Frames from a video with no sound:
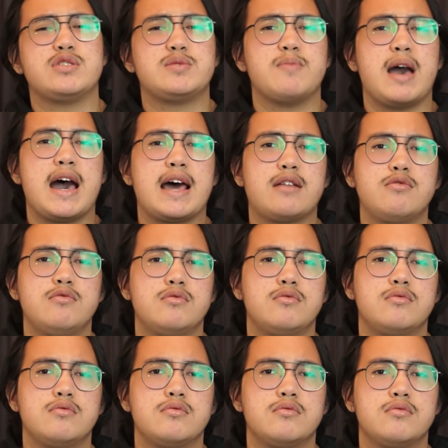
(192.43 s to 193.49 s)
ada switch baru.
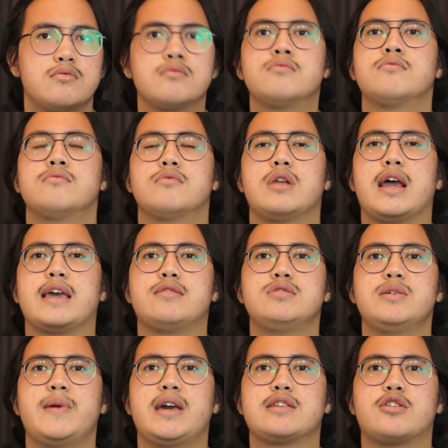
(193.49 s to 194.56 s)
Lah itu
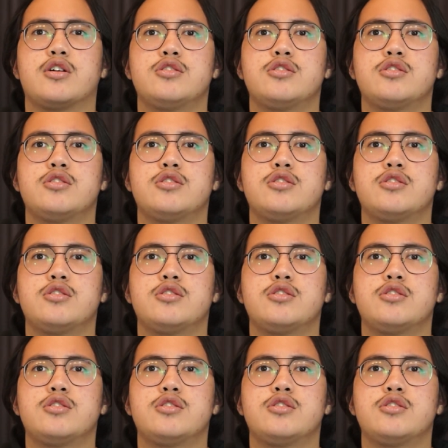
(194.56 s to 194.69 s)
siapa yang